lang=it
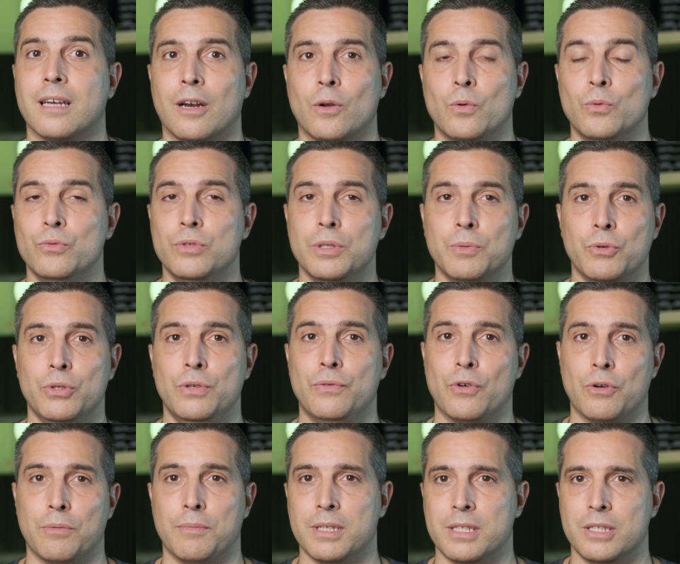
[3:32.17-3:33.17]
alcun tipo di
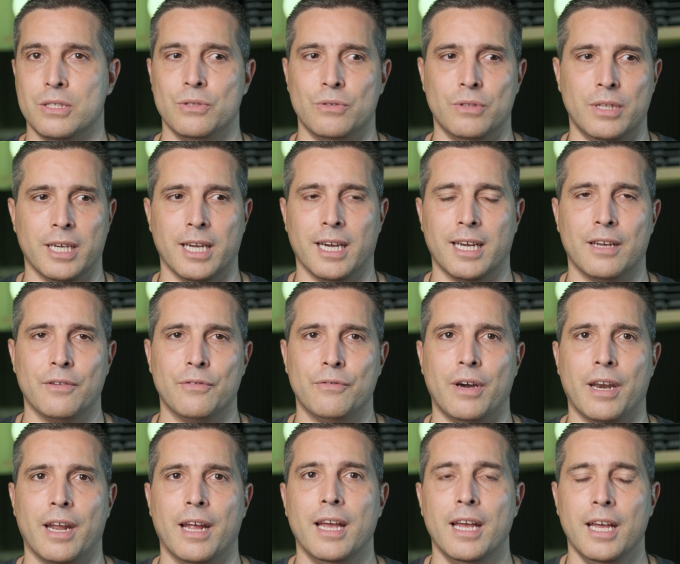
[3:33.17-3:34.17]
formazione che ha a che
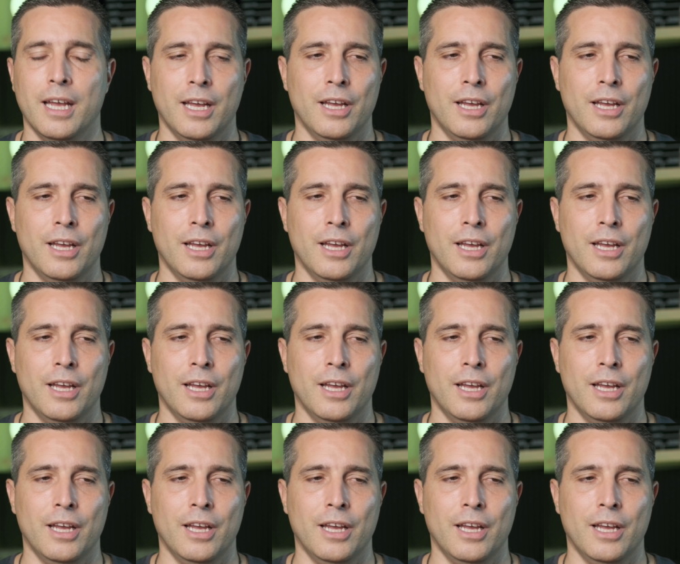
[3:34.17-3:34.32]
fare